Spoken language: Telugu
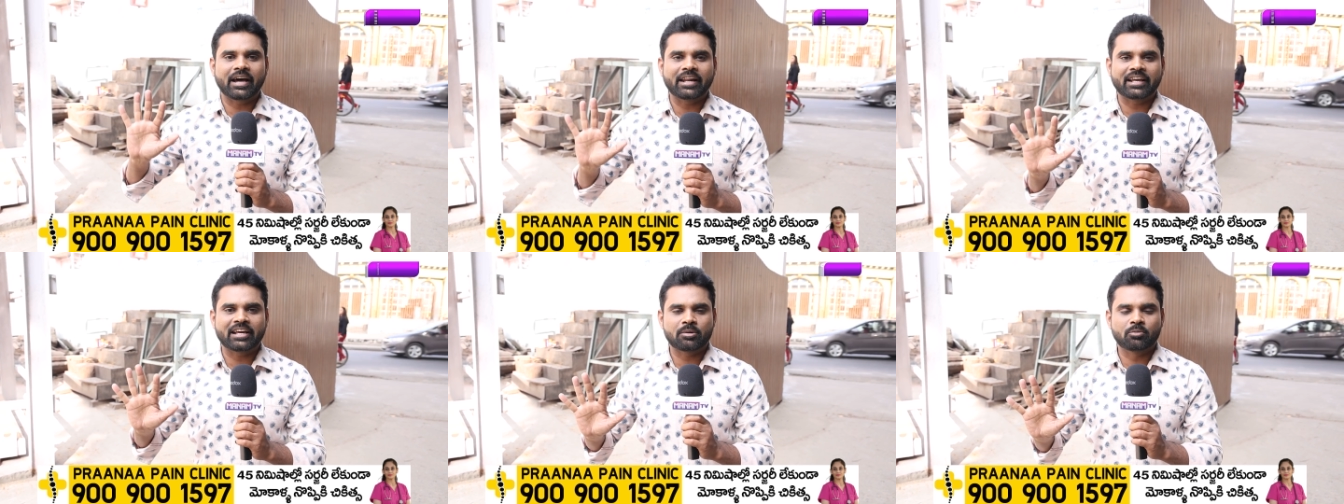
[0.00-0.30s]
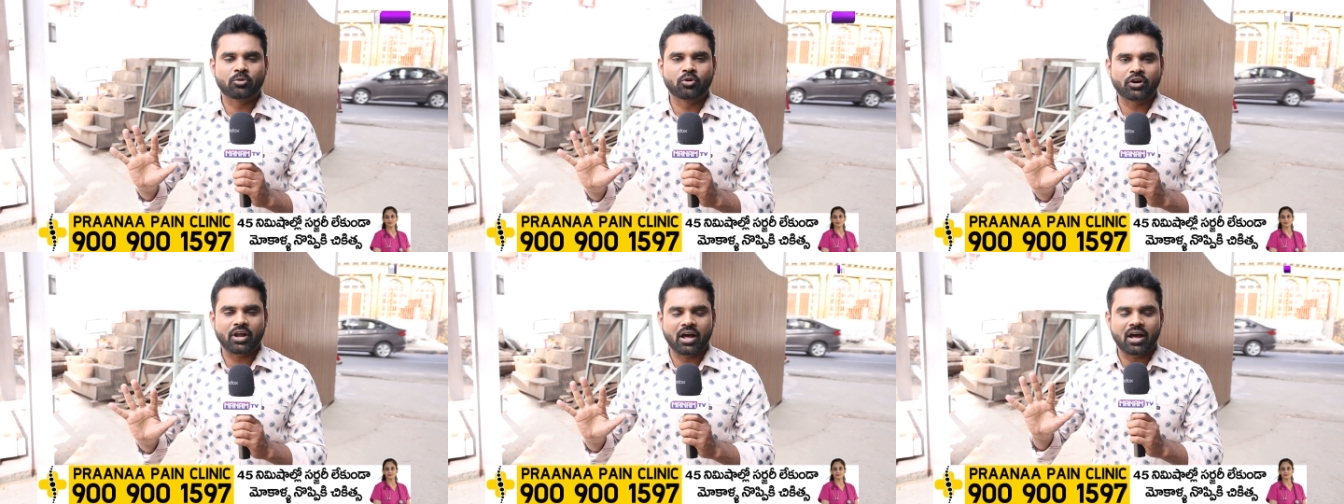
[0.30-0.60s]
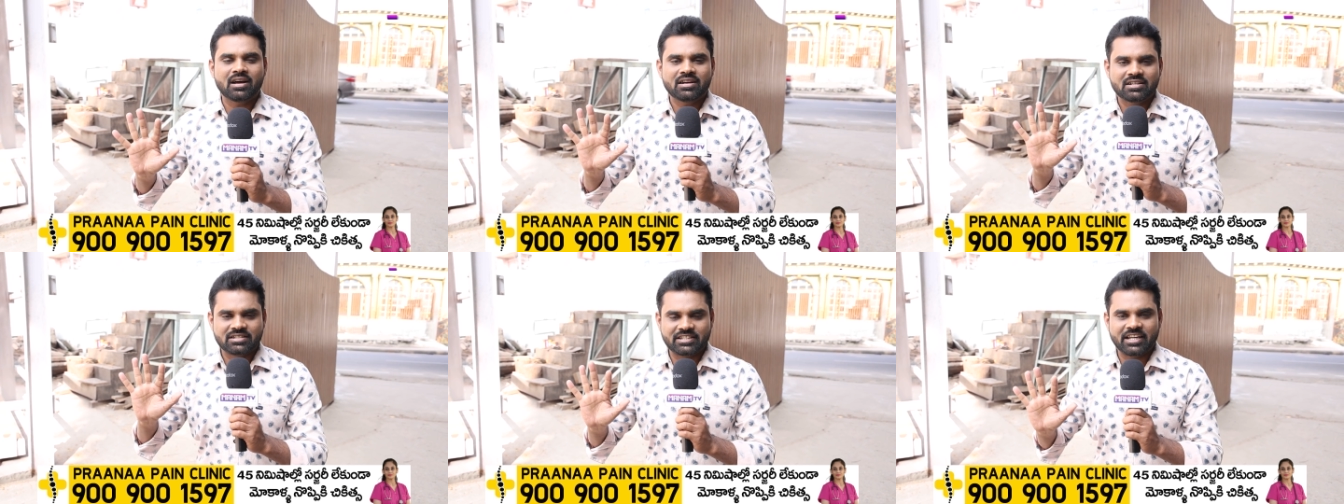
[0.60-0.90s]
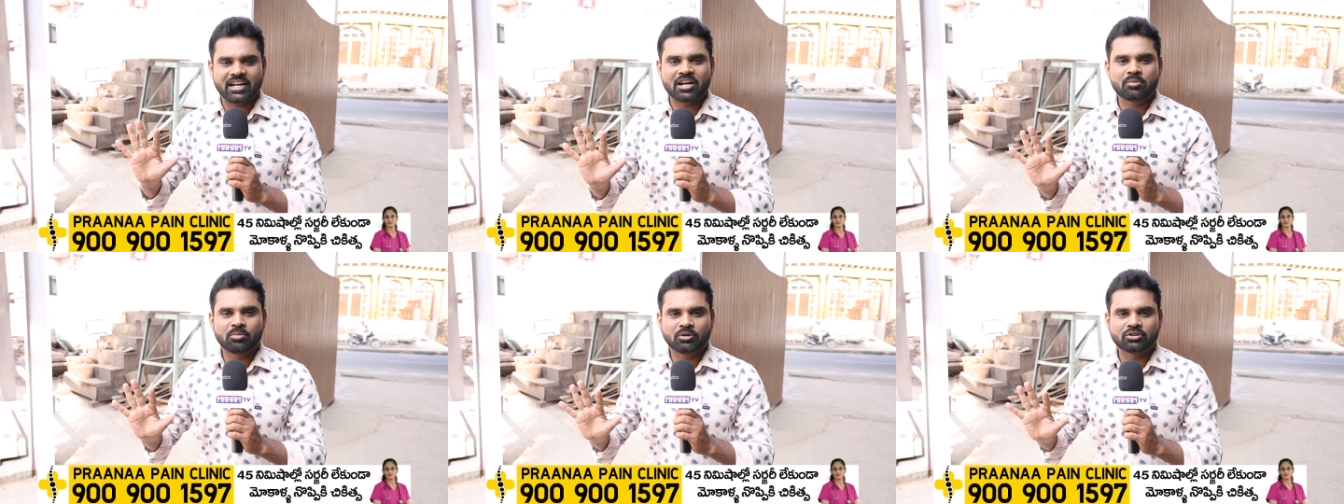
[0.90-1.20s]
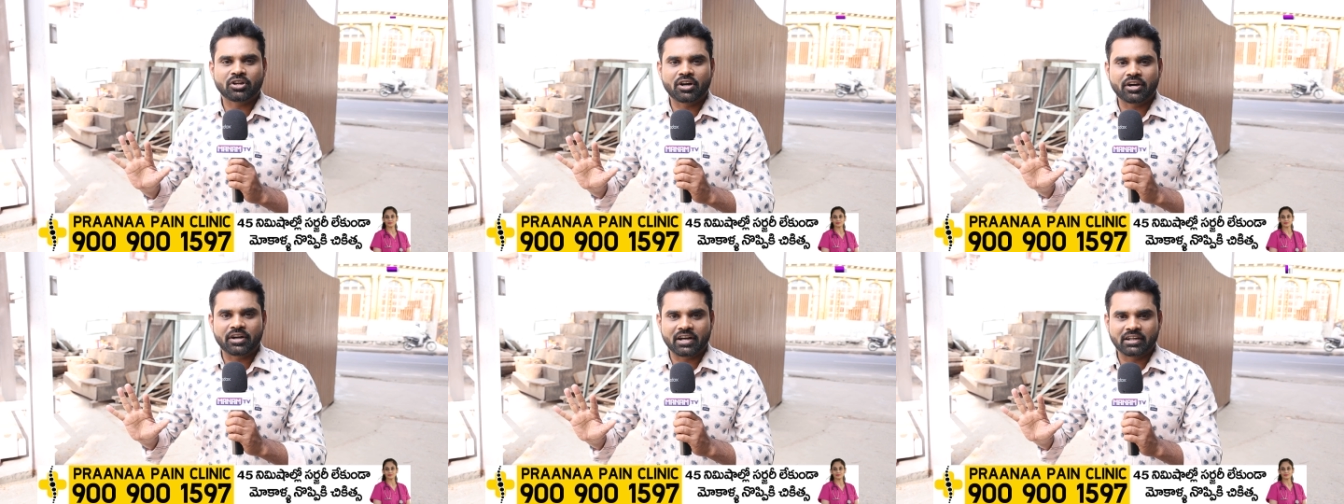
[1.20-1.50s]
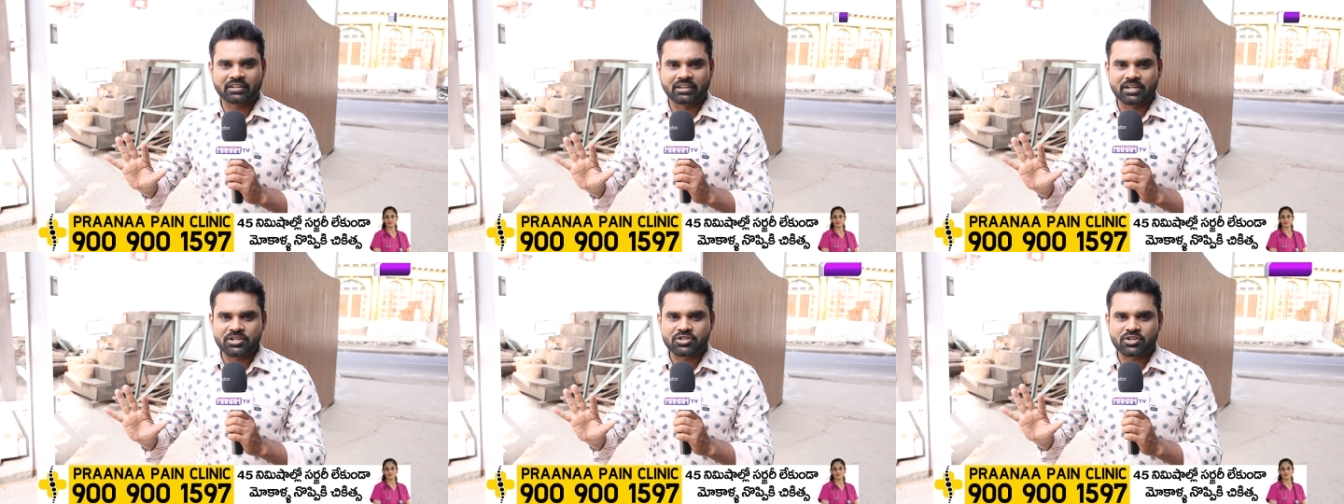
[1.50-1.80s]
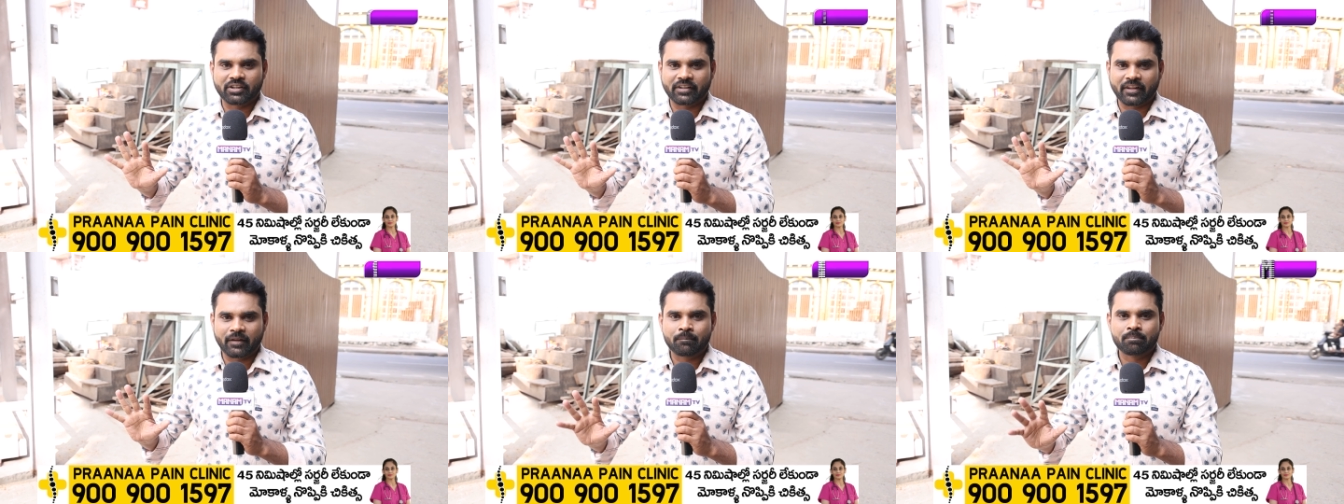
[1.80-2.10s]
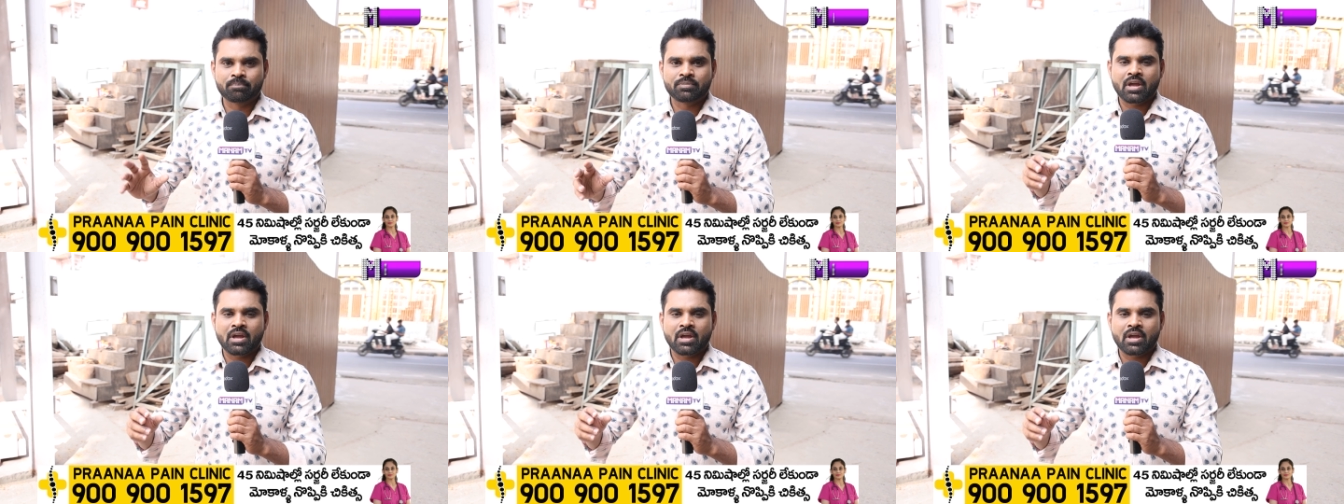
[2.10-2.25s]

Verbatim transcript: కార్యక్రమం కూడా జరగబోతున్నట్టుగా తెలుస్తోంది